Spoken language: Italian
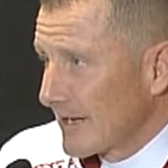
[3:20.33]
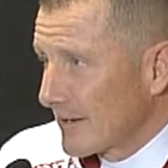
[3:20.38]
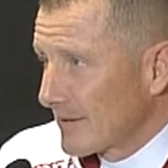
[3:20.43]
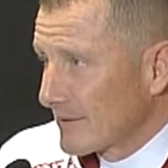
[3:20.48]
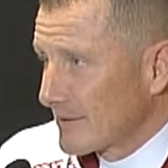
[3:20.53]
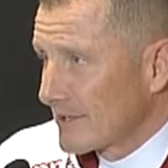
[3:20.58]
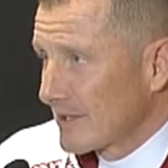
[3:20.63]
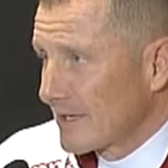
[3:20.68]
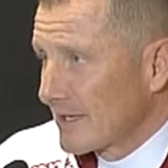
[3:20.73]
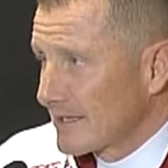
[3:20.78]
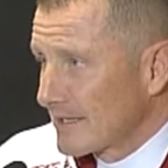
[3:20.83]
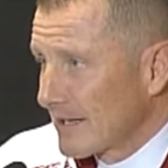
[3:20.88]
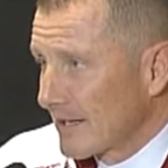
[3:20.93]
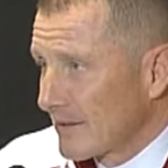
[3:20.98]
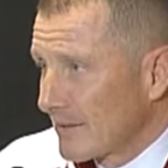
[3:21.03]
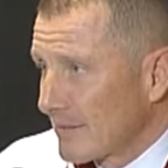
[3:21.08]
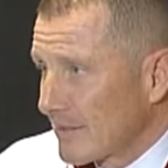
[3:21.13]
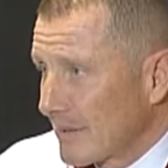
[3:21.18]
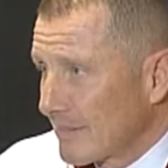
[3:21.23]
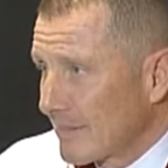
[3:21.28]
Così è
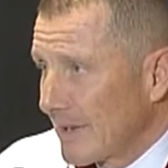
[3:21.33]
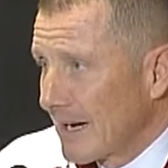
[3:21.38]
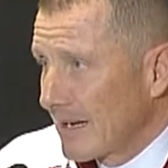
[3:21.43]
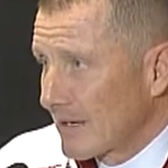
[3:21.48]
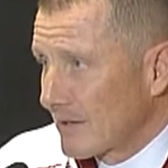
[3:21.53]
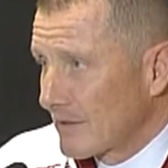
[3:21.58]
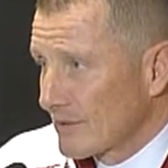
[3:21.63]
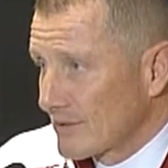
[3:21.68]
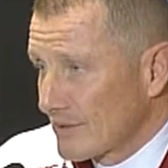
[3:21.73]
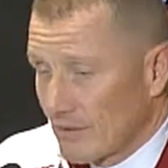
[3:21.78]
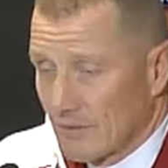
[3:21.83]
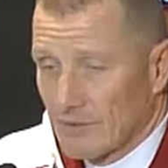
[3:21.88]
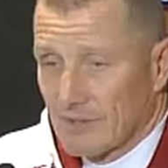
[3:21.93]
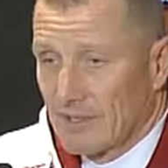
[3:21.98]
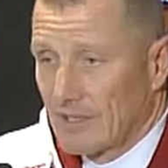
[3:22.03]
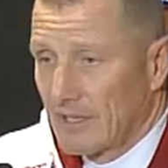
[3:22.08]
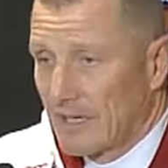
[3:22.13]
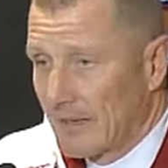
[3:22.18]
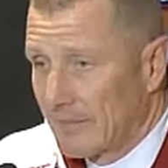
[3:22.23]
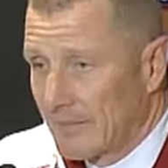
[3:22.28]
stato per Marcos,
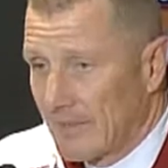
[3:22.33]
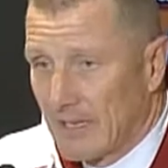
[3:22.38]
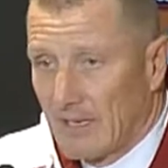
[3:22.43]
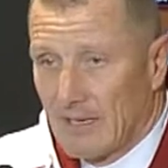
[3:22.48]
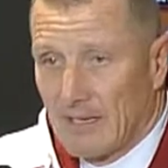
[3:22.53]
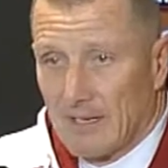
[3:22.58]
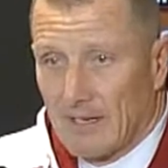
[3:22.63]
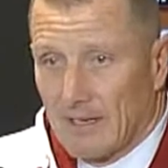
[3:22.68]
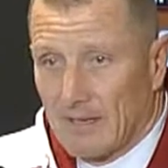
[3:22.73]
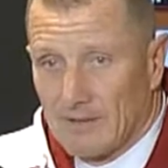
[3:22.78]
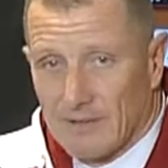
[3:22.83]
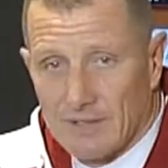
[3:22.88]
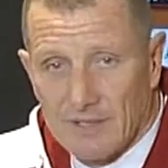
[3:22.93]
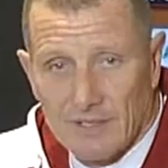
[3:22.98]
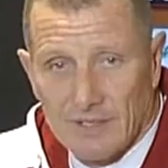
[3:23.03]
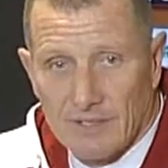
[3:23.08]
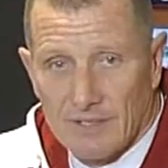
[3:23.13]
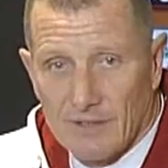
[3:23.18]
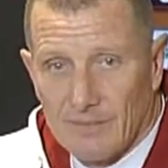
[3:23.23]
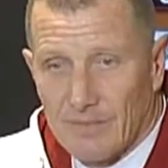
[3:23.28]
così è la Mela, così
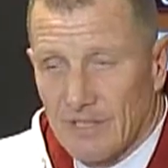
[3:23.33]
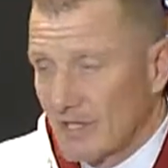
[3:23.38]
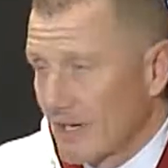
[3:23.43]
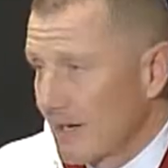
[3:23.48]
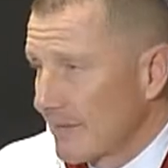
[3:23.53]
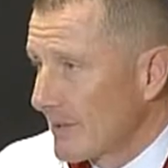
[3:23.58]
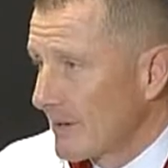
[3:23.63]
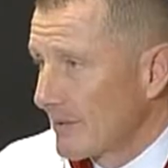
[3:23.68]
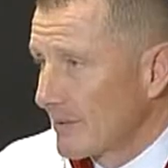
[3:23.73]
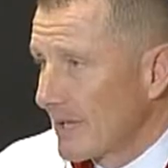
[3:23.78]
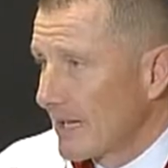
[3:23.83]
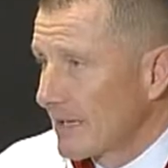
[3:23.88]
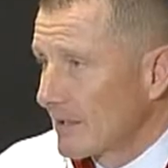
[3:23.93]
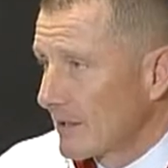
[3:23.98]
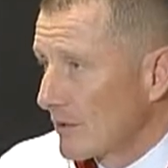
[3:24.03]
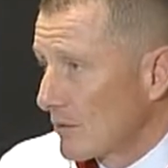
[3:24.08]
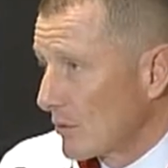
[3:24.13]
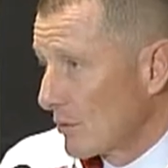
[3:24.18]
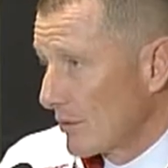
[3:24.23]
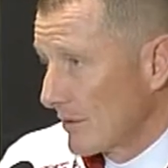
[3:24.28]
insomma ce ne abbiamo
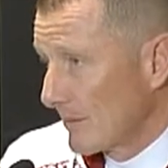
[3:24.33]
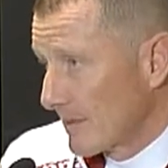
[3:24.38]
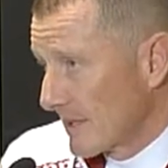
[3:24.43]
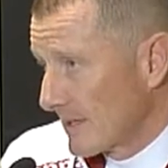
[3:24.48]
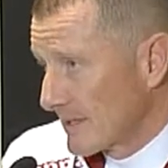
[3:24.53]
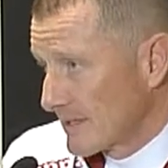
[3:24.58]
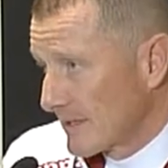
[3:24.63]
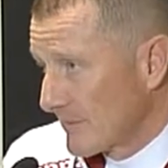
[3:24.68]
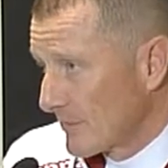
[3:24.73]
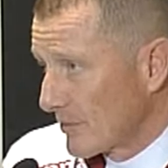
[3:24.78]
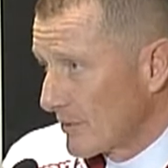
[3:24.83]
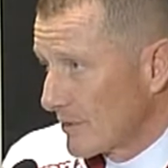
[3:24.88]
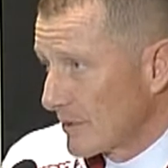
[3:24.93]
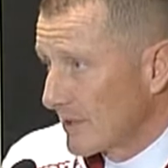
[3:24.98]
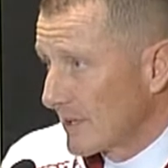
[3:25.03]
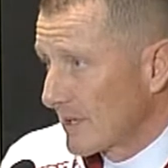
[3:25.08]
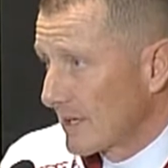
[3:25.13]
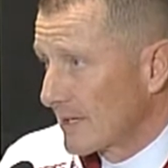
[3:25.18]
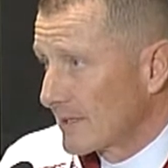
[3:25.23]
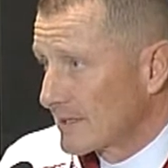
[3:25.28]
tanti noi, per esempio, dei
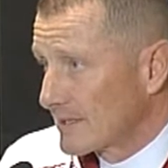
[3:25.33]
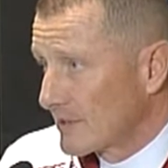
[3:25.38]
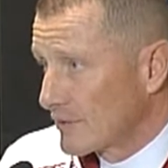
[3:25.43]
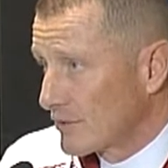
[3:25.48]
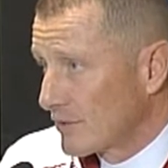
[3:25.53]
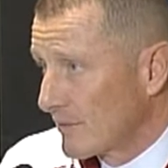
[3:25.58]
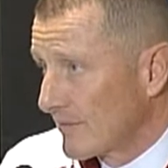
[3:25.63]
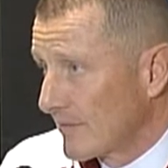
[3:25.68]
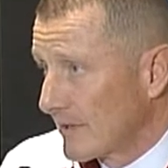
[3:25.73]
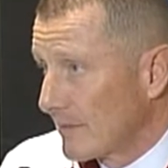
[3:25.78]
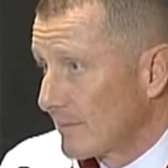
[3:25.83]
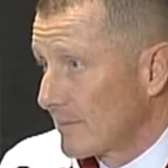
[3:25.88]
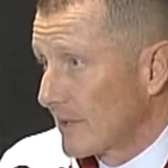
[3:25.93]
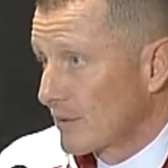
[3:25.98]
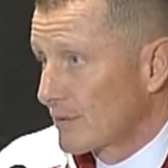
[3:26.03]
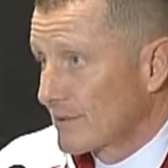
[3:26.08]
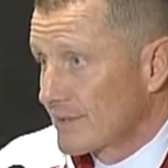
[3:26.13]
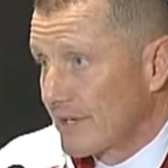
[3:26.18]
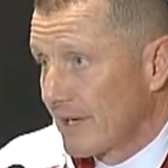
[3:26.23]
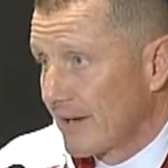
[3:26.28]
ragazzi giovani, ma
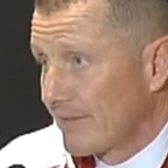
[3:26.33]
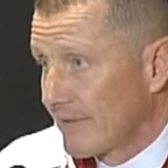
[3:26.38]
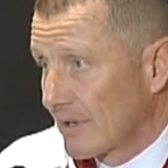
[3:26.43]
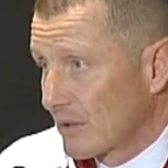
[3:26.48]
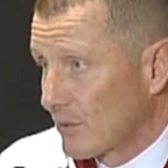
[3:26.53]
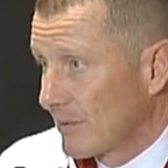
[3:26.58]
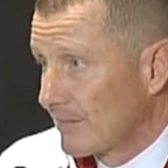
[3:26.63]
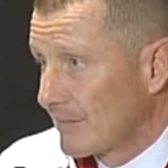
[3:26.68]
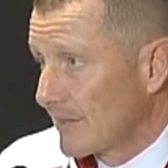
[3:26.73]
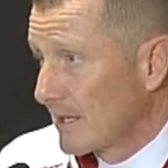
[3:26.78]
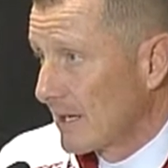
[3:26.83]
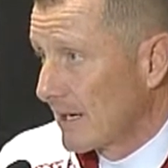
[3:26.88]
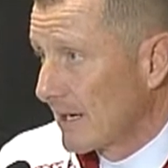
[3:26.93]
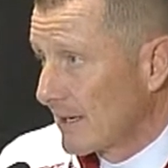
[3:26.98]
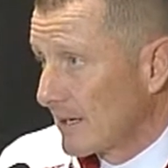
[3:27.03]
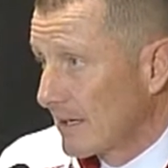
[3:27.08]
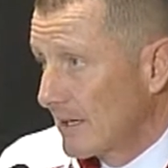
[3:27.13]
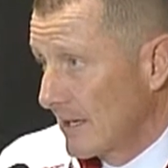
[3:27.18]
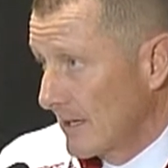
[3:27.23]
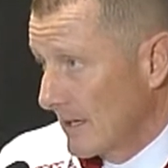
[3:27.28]
così ha fatto il Milan
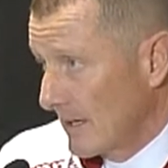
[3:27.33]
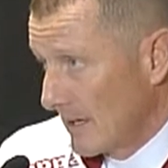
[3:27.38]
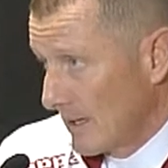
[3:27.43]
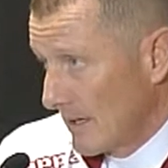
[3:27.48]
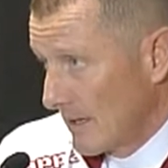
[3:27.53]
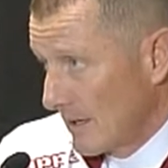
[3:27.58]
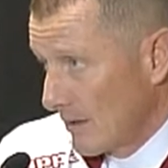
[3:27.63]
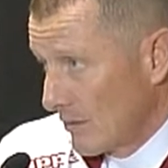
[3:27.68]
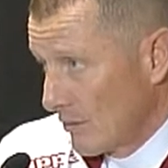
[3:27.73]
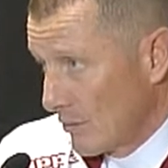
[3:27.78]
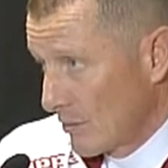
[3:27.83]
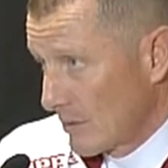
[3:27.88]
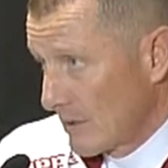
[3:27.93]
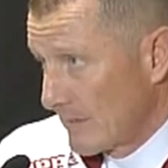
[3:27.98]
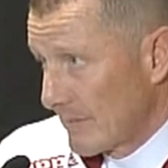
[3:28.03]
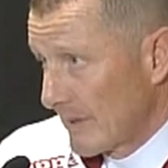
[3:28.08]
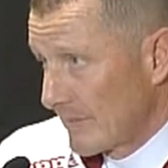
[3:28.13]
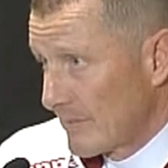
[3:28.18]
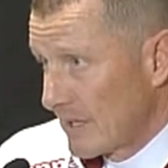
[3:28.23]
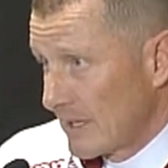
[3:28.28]

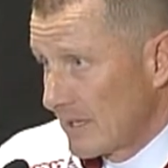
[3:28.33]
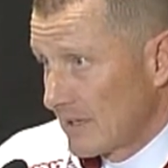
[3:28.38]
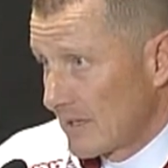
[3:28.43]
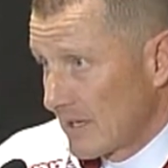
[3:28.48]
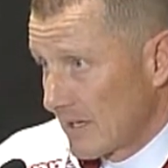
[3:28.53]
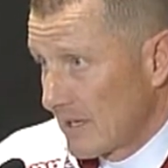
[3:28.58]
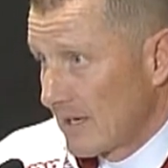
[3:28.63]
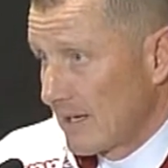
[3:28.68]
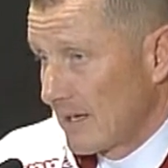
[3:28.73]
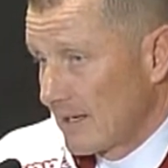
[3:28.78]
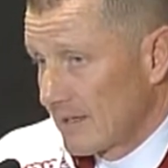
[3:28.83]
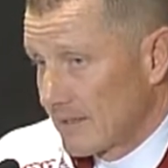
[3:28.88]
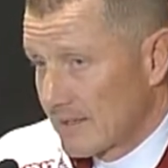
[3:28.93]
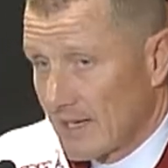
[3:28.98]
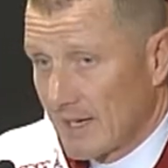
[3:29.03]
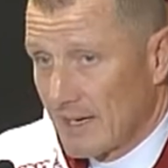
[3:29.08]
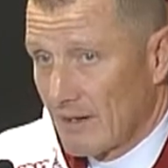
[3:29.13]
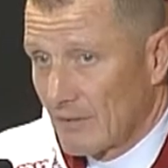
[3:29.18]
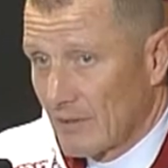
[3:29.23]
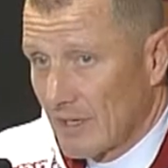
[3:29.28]
ultimamente e
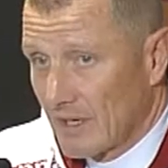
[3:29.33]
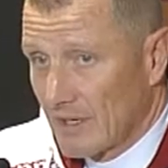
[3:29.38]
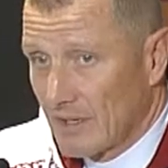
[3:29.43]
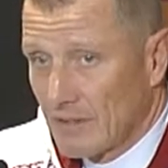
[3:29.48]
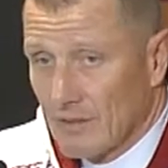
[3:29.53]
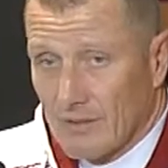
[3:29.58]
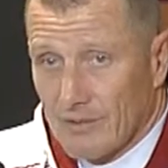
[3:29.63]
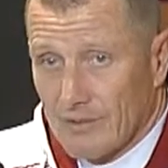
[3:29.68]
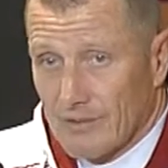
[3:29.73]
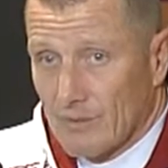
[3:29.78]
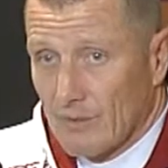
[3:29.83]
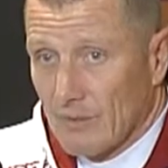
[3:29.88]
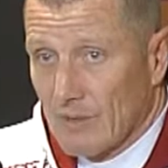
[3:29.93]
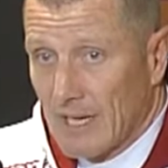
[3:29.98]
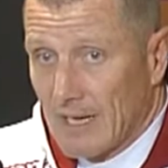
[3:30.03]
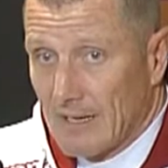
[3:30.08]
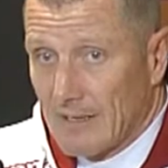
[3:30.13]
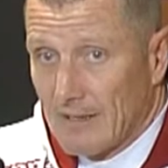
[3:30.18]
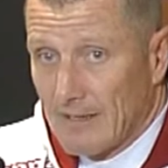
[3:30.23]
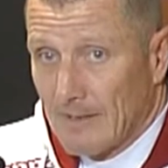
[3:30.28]
sta ottenendo
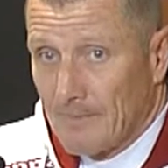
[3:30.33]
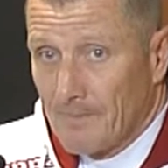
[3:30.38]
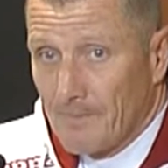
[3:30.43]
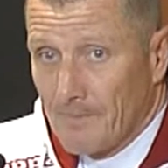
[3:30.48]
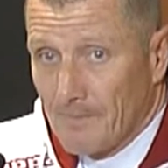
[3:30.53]
risultati.